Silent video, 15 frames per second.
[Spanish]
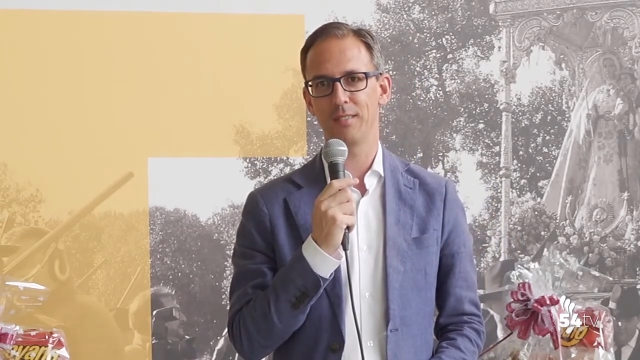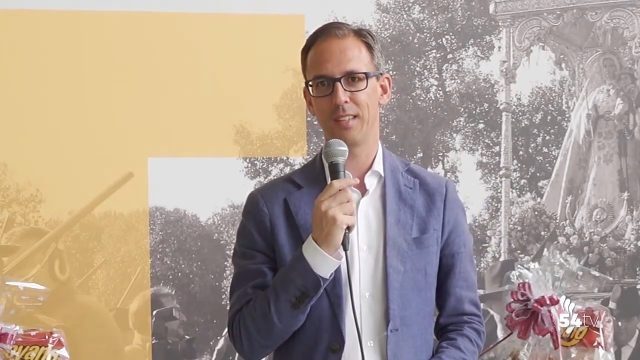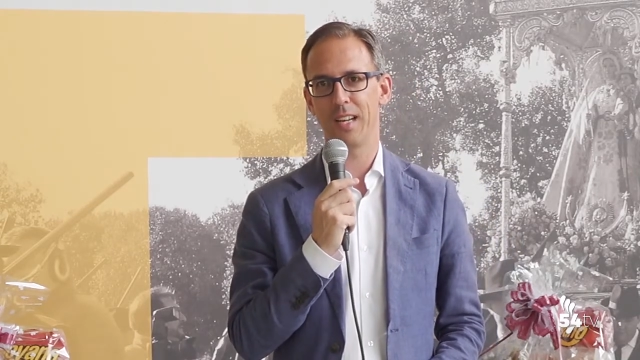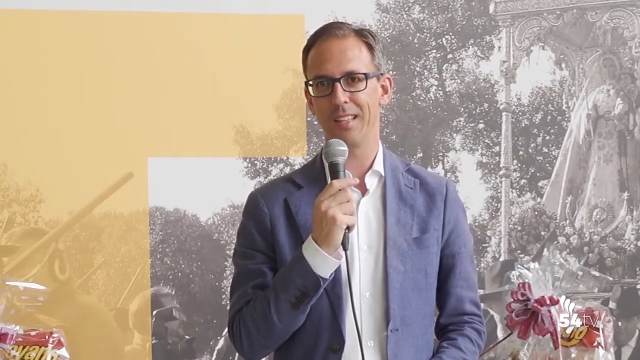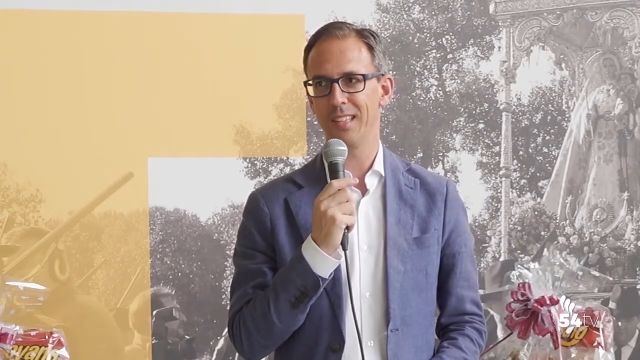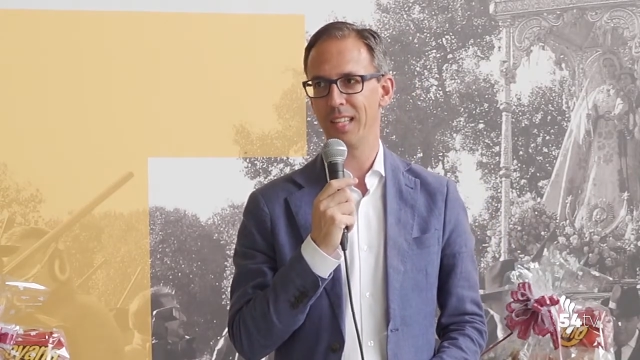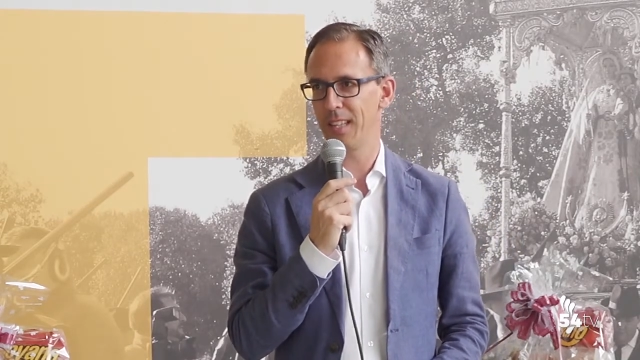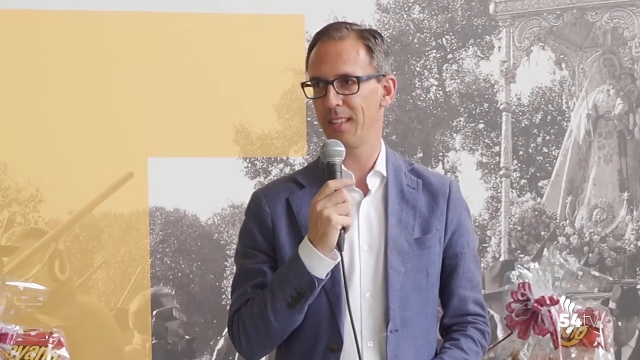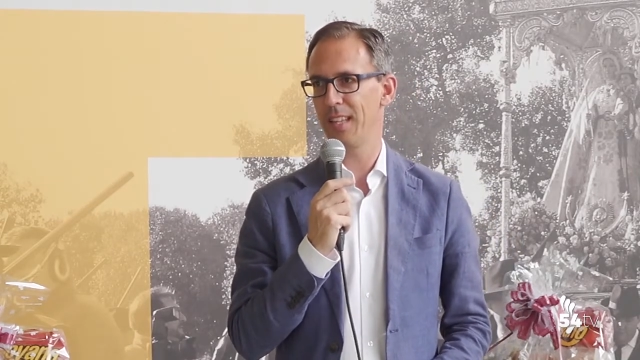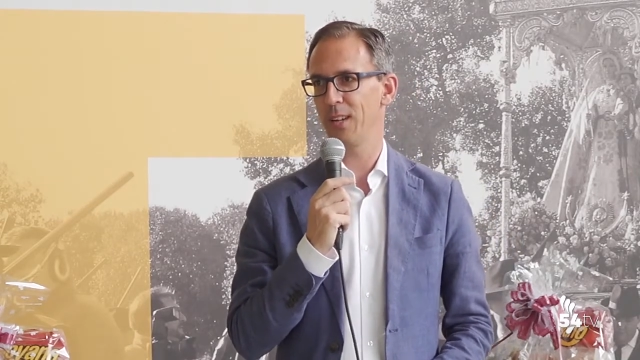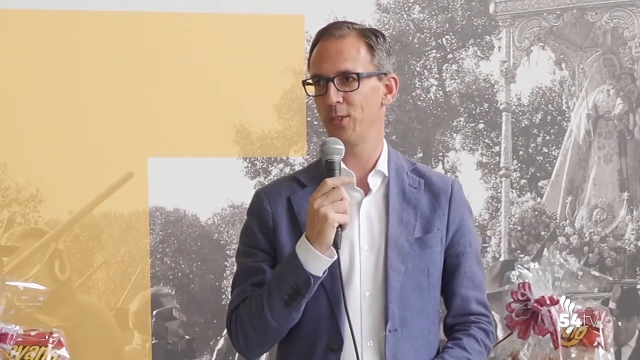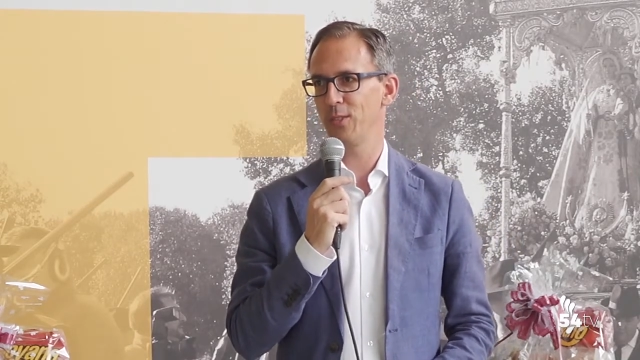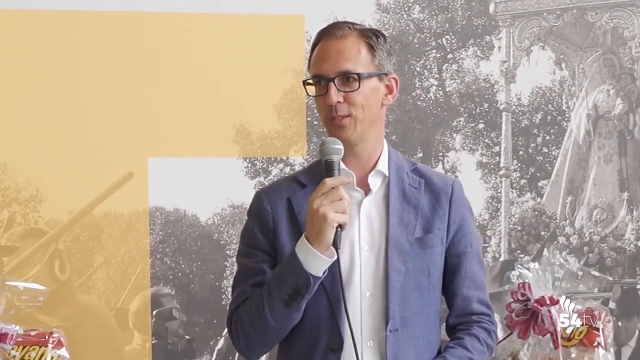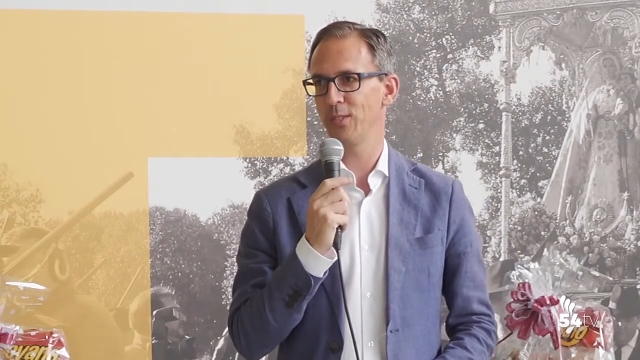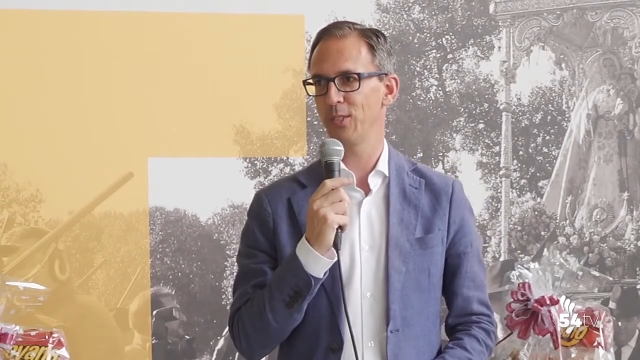de nuestro
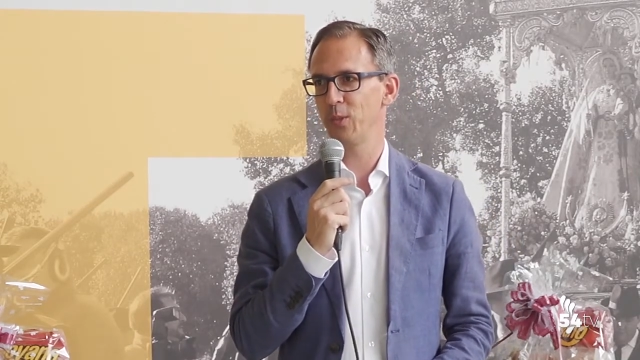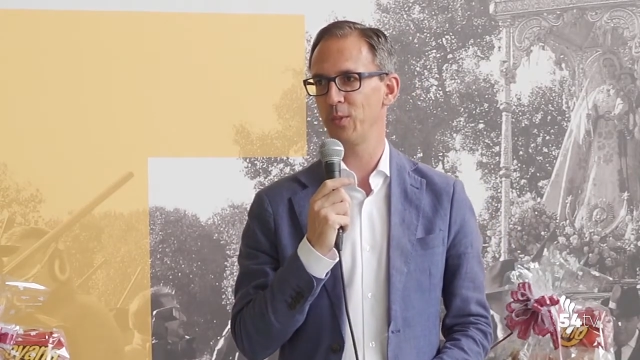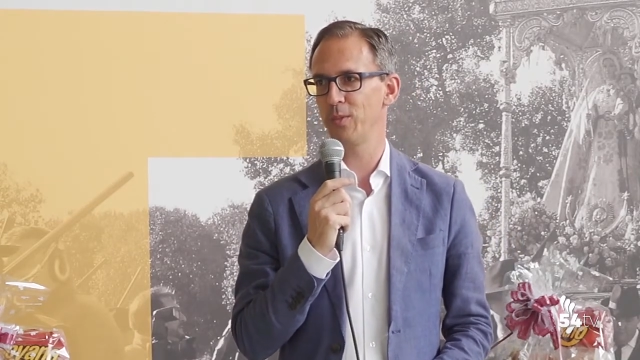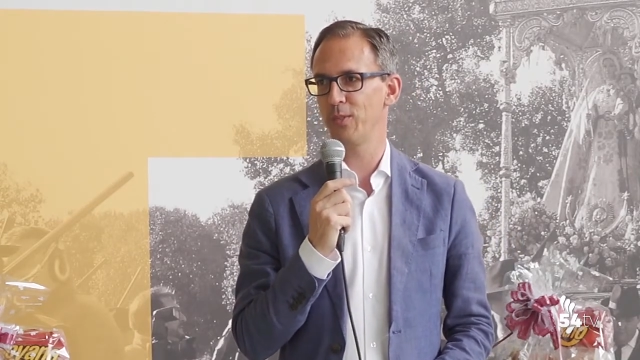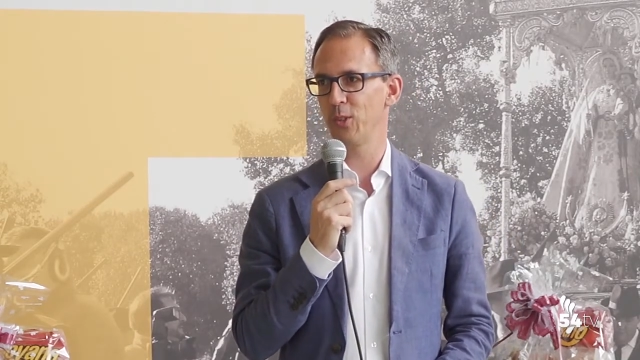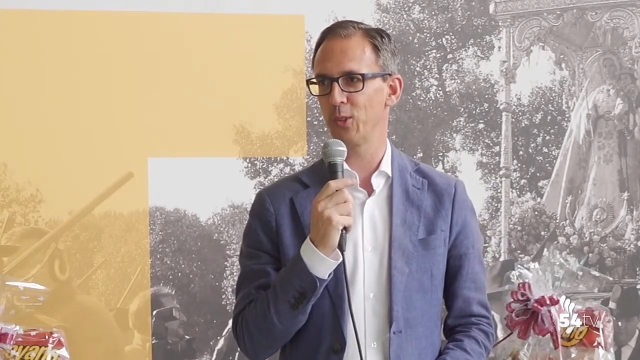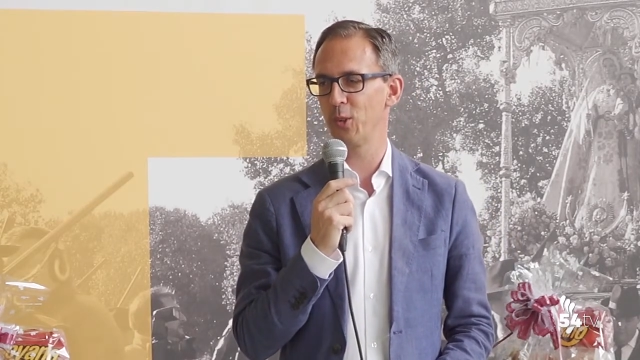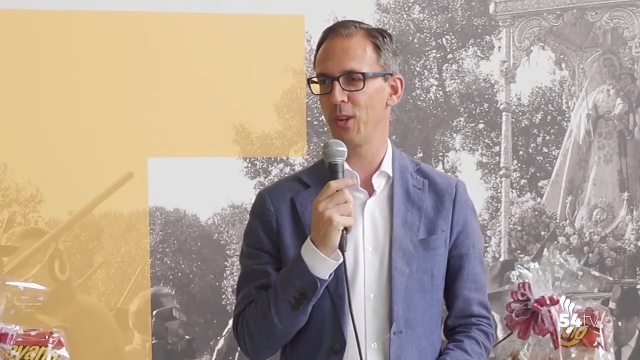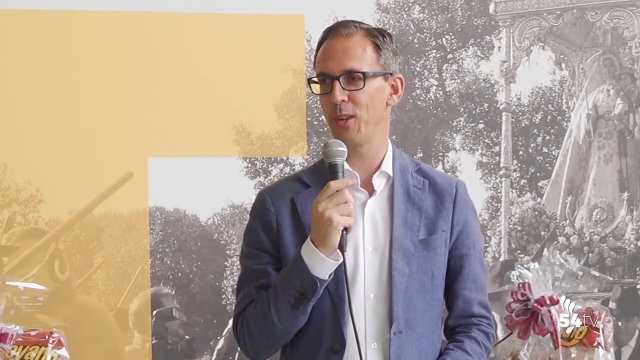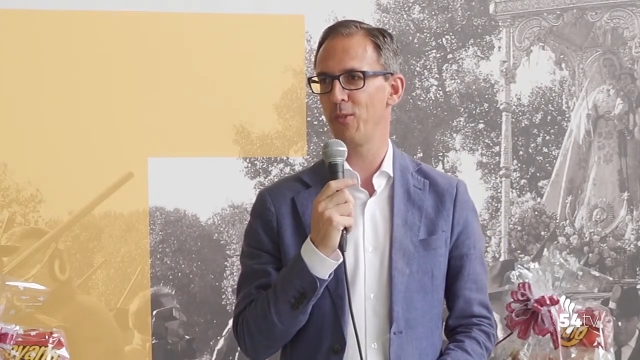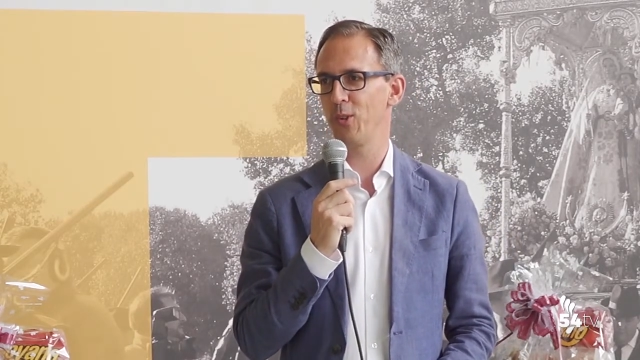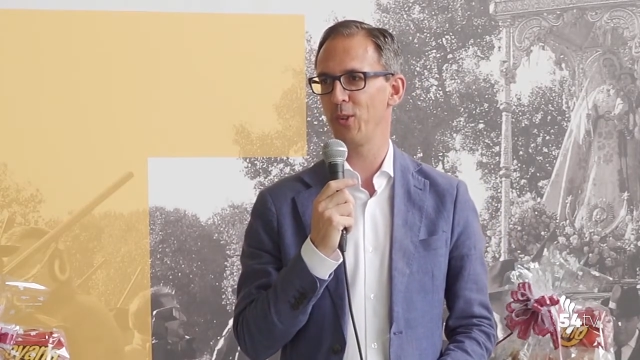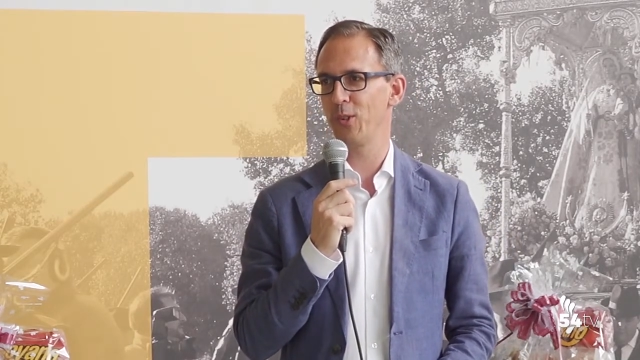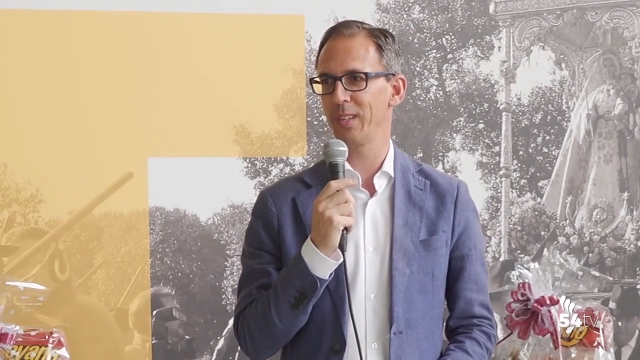municipio. Por su